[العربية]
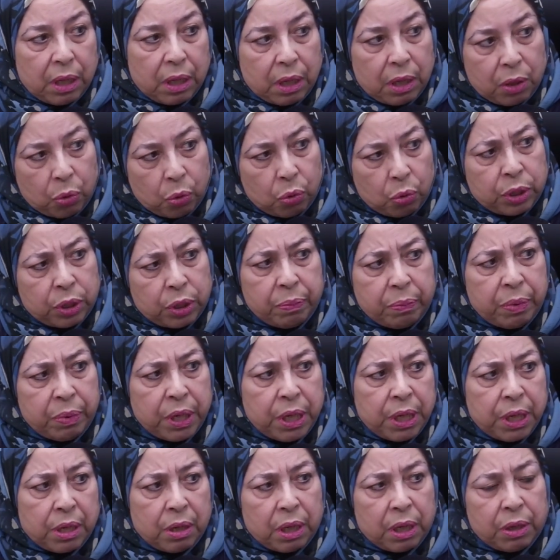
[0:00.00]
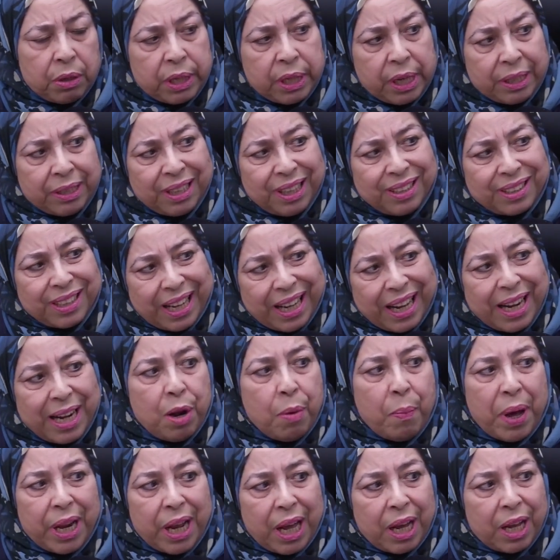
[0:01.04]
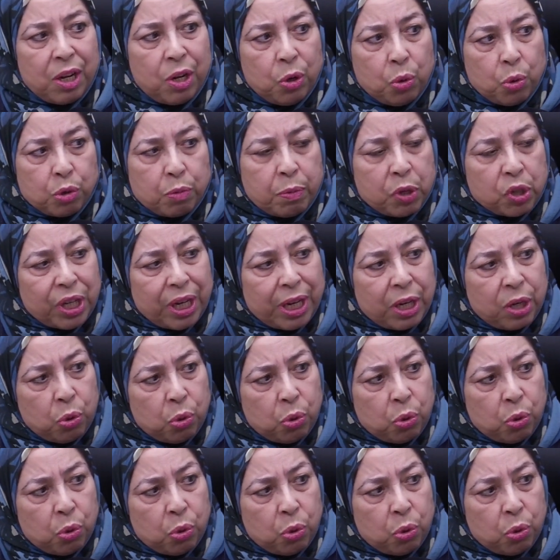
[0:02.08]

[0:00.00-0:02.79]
يكون تيبين يعني تيدخل المرق اللوز باش داك آه،